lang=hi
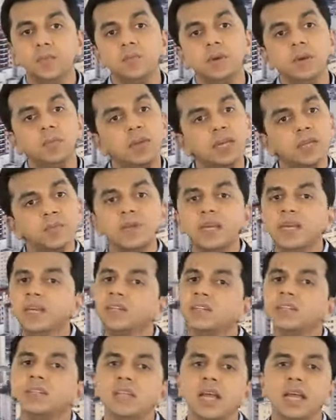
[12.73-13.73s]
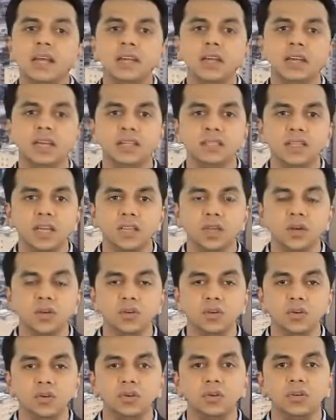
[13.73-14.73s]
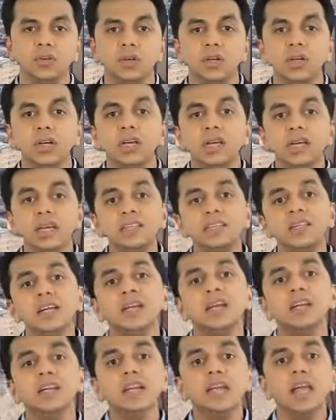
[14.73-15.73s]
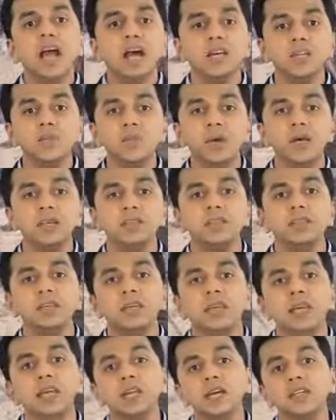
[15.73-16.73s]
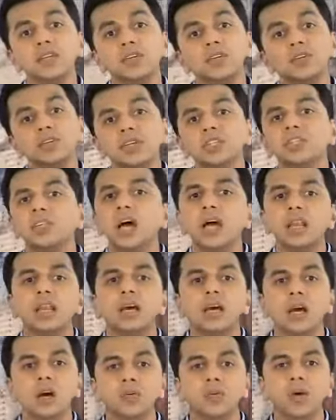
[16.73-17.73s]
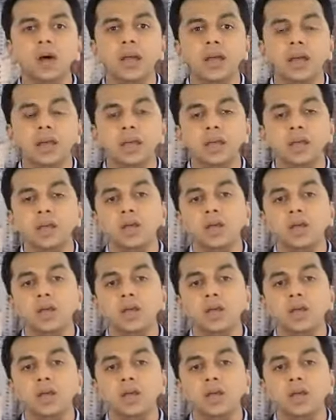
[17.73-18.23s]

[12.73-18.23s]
पर मैं इसमें एक चीज़ ऐड करना चाहता हूँ इस जंगल के आसपास एक अदृश्य जाल लगा हुआ है